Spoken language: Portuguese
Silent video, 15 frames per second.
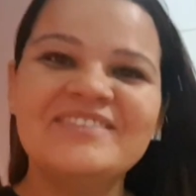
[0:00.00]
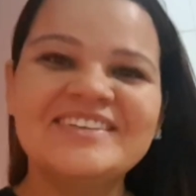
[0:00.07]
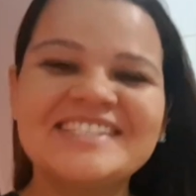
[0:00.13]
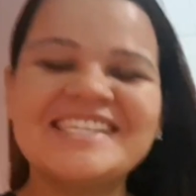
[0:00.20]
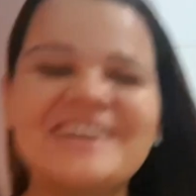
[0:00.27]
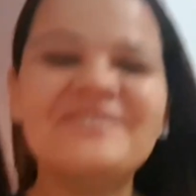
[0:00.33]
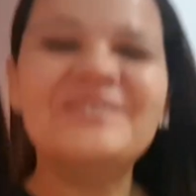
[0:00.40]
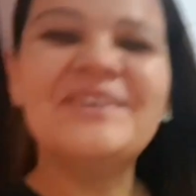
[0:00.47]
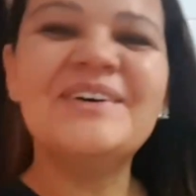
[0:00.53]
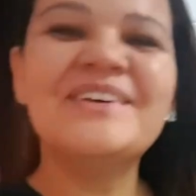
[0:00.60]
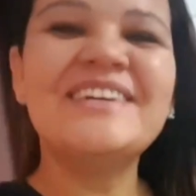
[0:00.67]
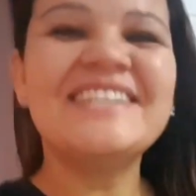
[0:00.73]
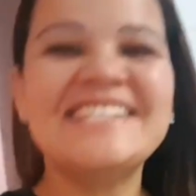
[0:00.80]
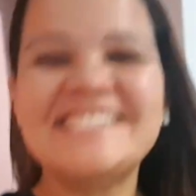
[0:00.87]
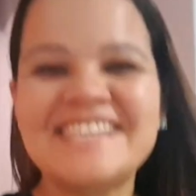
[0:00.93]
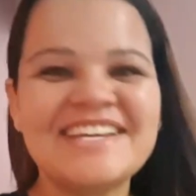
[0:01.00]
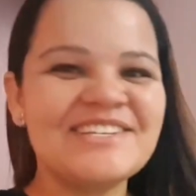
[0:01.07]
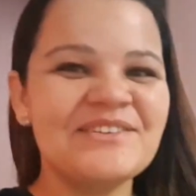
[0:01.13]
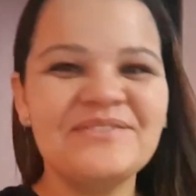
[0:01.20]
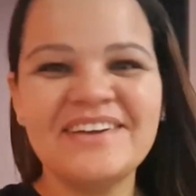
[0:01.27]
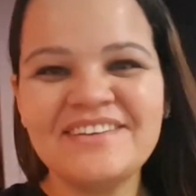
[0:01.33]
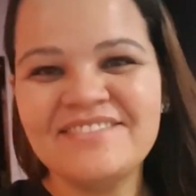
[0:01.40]
Meus amores,
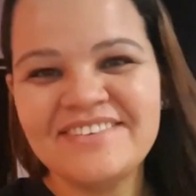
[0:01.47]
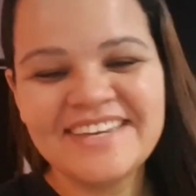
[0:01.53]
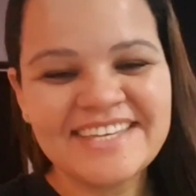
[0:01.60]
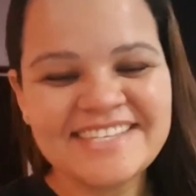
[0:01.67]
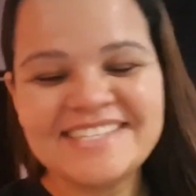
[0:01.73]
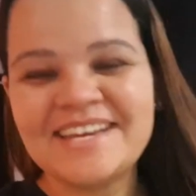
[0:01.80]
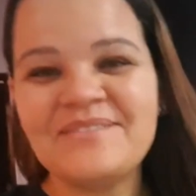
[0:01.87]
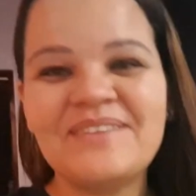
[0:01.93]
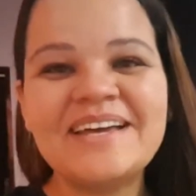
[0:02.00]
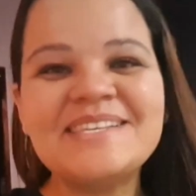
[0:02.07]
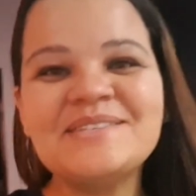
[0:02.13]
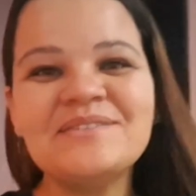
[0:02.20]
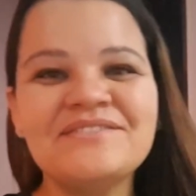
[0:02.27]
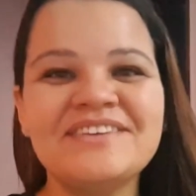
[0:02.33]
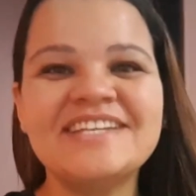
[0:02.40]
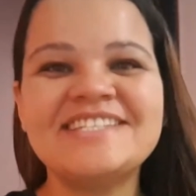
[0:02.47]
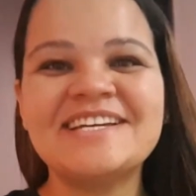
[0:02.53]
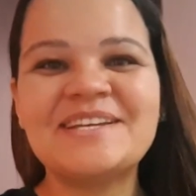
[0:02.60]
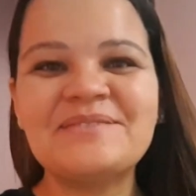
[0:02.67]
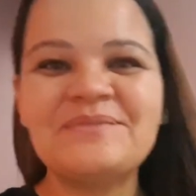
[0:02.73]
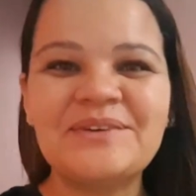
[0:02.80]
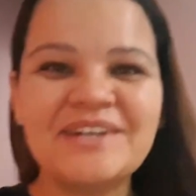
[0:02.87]
sejam bem-vindos a mais um vídeo
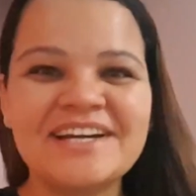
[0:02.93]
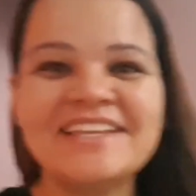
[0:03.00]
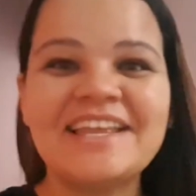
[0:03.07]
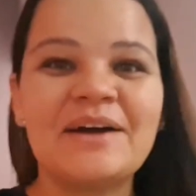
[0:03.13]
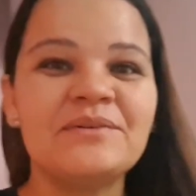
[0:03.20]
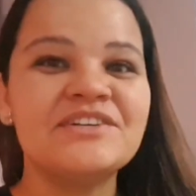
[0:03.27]
aqui para o canal.